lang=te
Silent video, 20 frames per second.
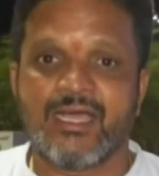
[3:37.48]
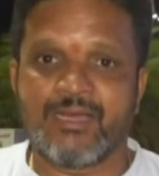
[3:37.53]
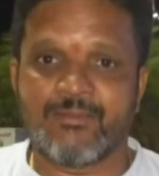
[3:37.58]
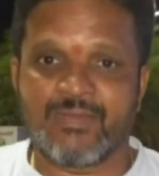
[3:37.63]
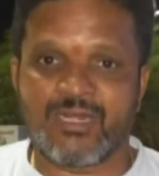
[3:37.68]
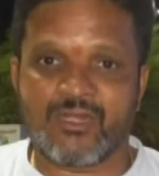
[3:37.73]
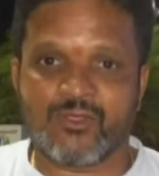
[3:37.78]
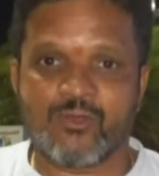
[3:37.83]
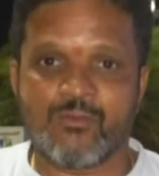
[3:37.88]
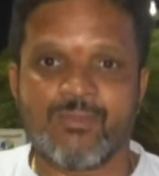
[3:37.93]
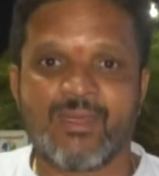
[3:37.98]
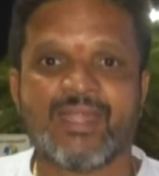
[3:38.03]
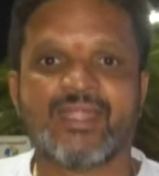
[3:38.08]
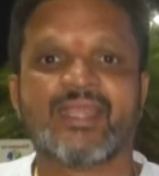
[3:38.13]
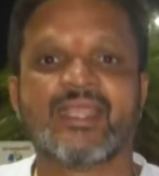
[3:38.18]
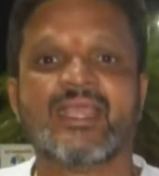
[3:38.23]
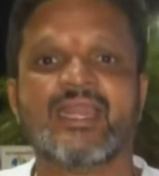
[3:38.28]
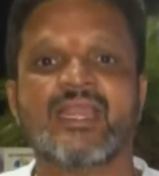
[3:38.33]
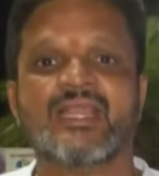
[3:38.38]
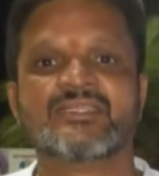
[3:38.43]
మనకు
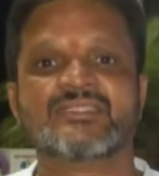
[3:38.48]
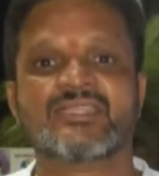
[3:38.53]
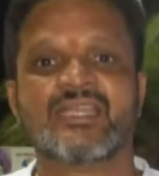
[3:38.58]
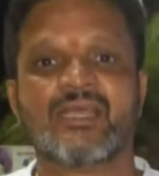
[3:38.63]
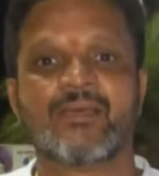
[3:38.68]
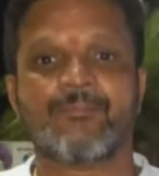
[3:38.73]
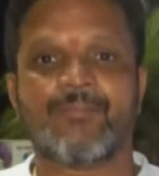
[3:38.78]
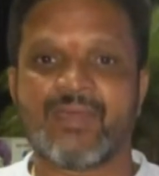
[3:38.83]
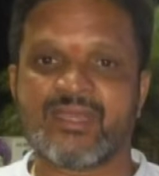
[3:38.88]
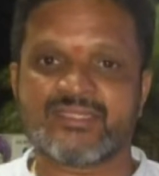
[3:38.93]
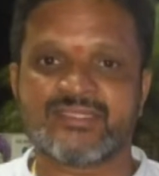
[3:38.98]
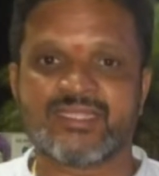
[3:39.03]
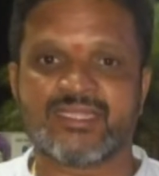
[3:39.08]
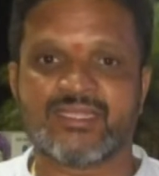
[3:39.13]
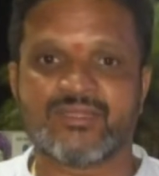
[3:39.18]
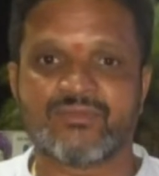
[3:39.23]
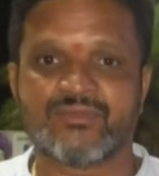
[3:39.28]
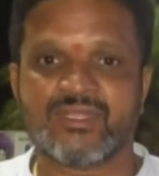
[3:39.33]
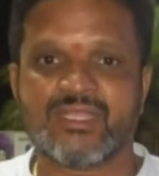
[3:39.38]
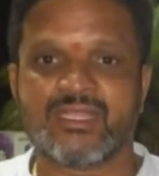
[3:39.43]
బయటకు వెళ్లాల్సిన
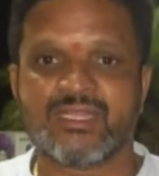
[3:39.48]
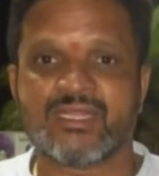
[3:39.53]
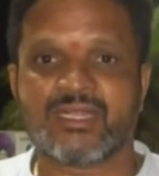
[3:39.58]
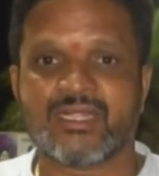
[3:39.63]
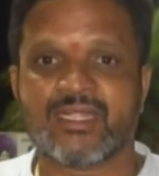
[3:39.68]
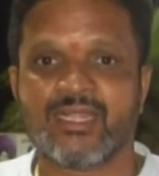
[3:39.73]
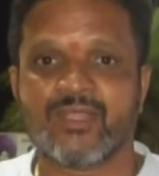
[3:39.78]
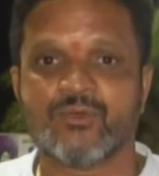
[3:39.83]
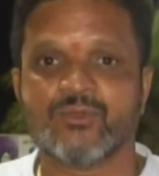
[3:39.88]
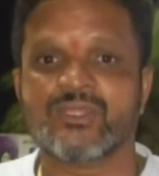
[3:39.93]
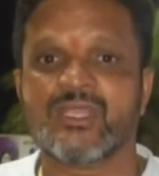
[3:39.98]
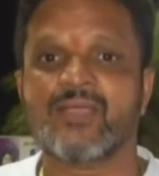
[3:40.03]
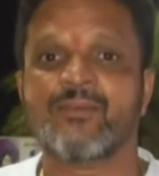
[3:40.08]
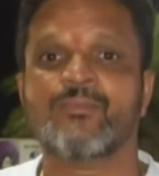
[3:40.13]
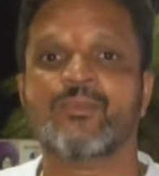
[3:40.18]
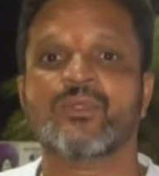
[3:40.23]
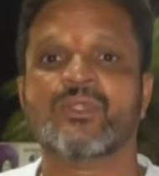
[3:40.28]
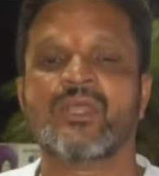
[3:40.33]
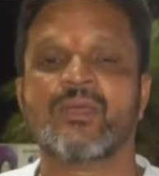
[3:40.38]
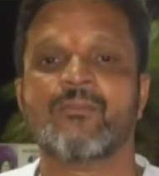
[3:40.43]
పరిస్థితి ఉంది ఎందుకంటే ఉదయం
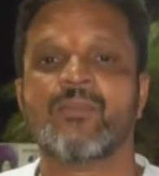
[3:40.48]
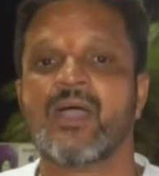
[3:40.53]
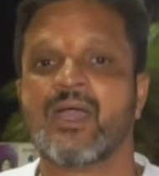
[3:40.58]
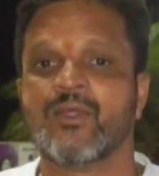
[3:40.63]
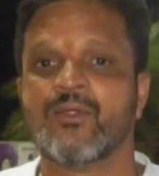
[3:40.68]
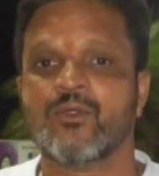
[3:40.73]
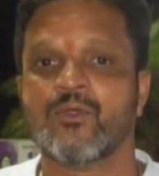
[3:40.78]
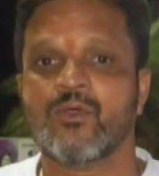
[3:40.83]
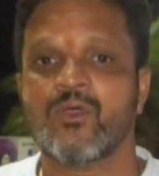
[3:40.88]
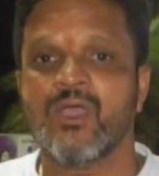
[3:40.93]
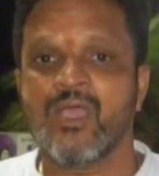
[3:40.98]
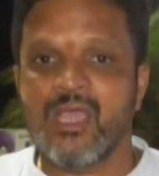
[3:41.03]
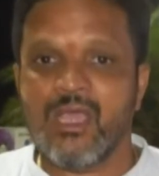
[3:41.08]
పూట బాణుడు